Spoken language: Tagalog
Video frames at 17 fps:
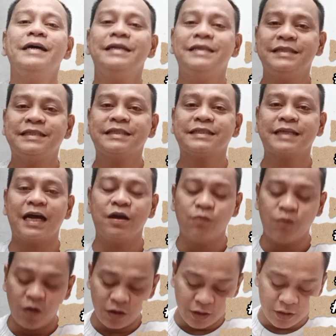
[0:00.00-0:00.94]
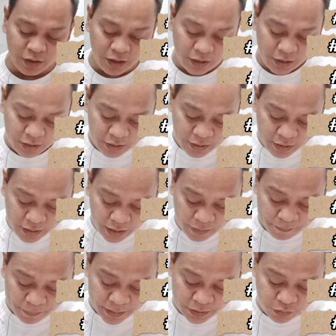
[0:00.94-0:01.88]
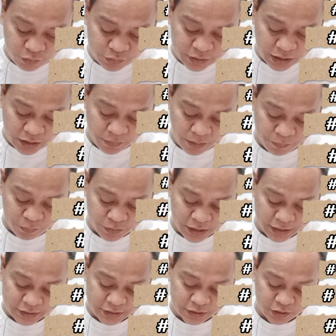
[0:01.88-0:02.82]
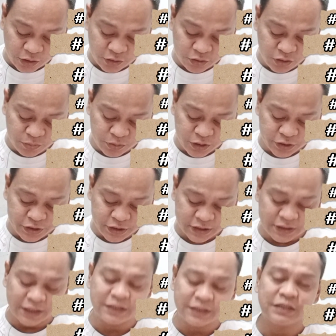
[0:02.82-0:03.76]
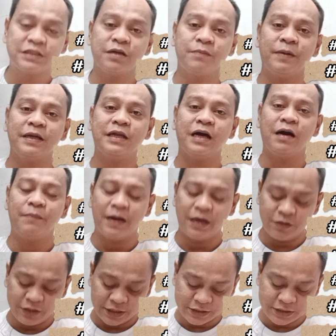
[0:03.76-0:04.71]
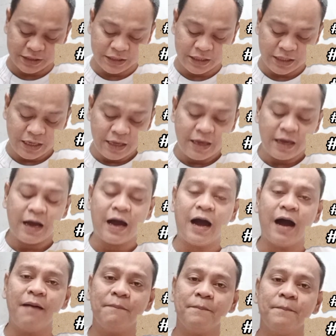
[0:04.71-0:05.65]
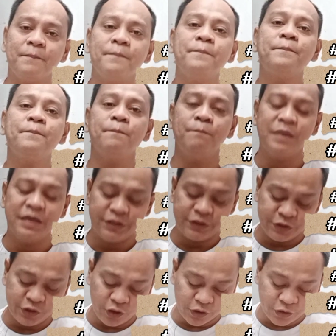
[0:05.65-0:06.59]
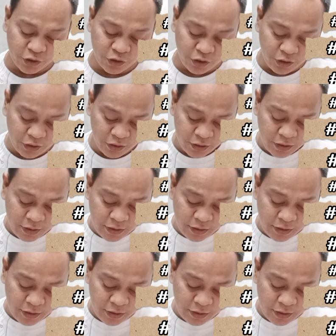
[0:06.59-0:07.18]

Skywalker. Ang panigunta naman po natin dito, yung numero 10 na si sabay na kabayo na si Am Bishoto.